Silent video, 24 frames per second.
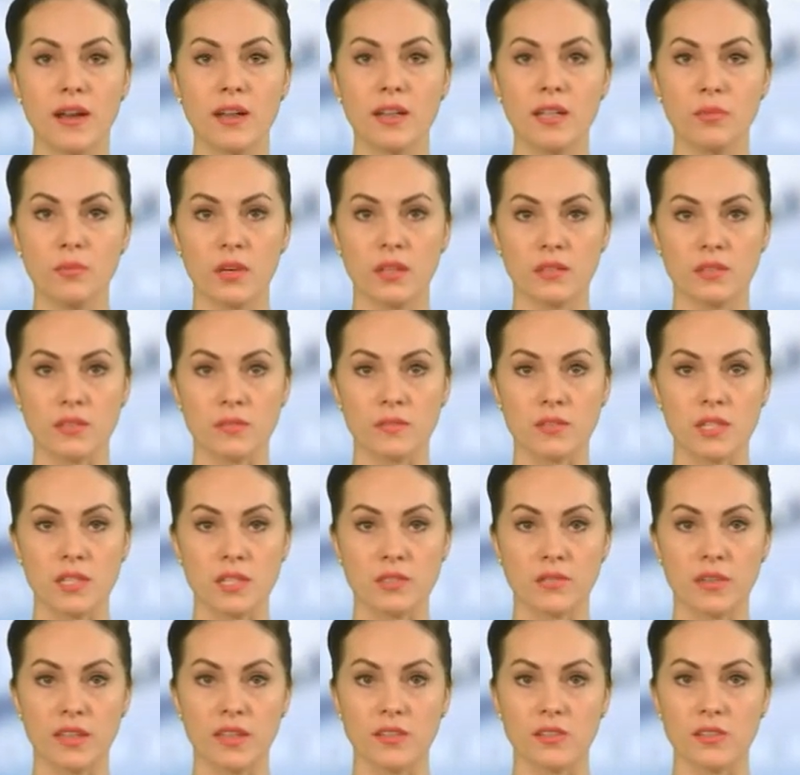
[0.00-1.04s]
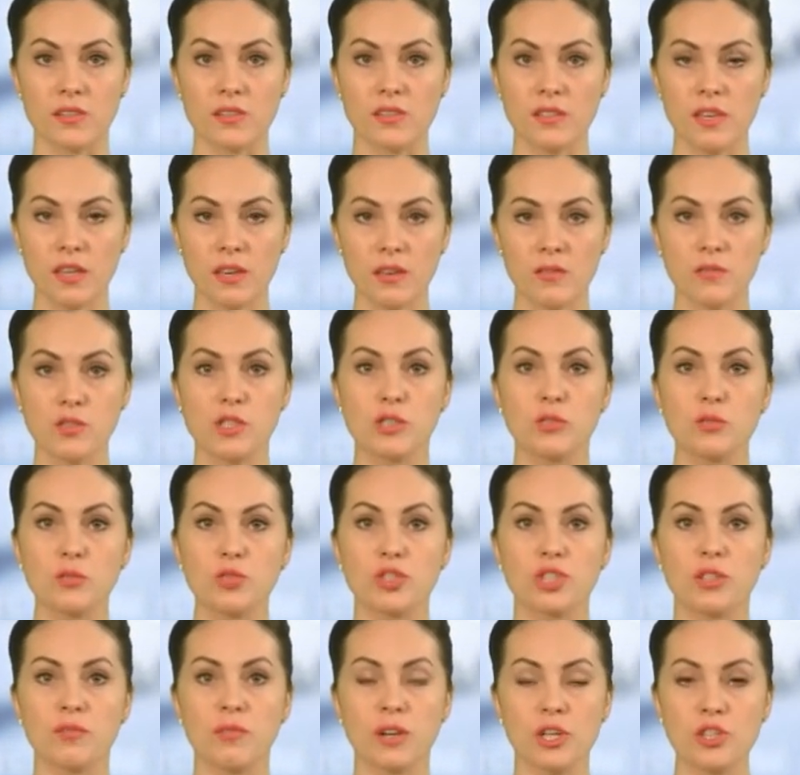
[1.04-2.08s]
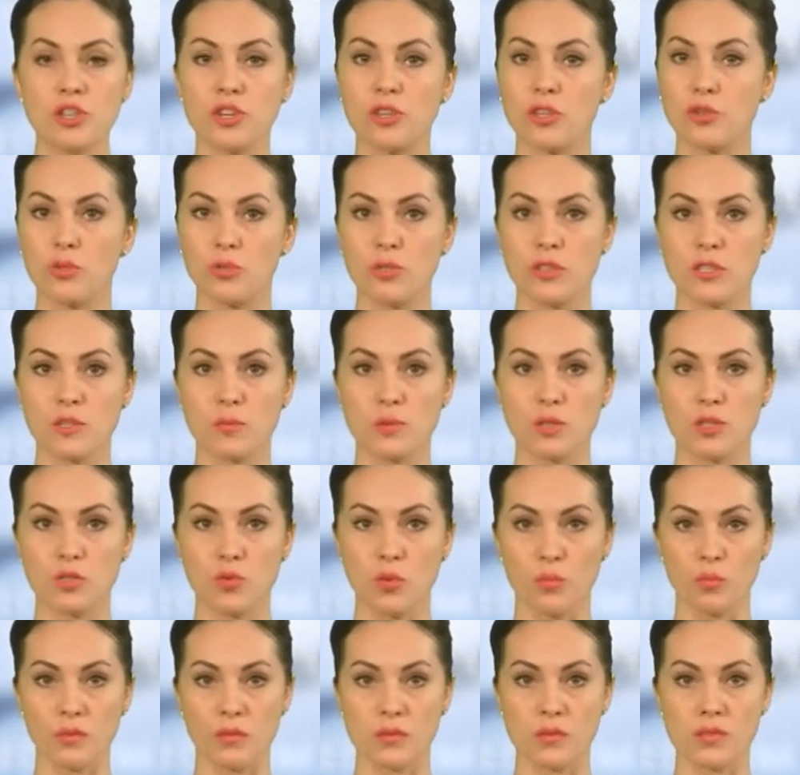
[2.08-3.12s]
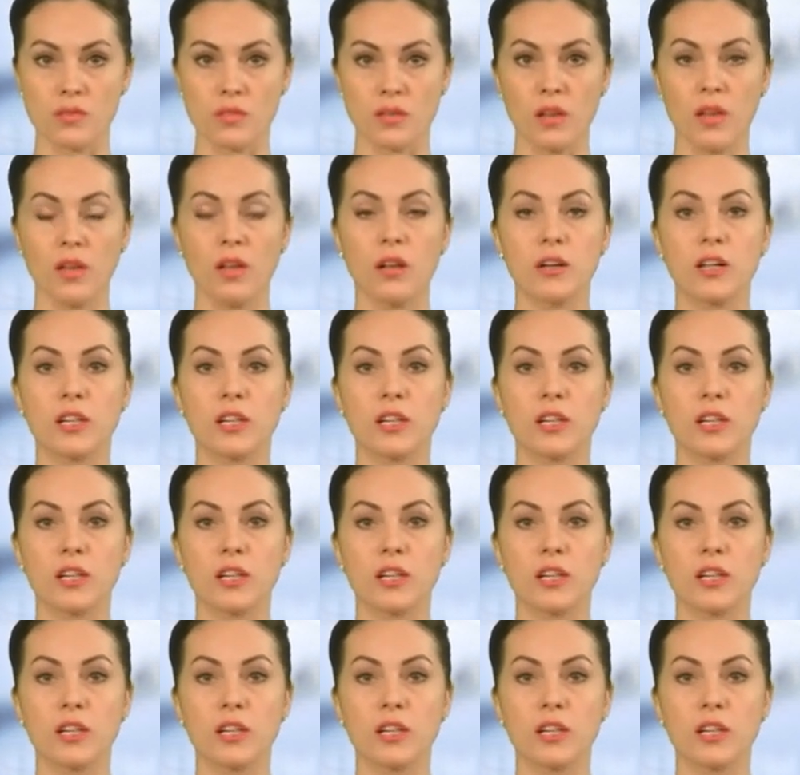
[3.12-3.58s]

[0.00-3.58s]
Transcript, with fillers: алиментов со своих детей в случае вашей нетрудоспособности,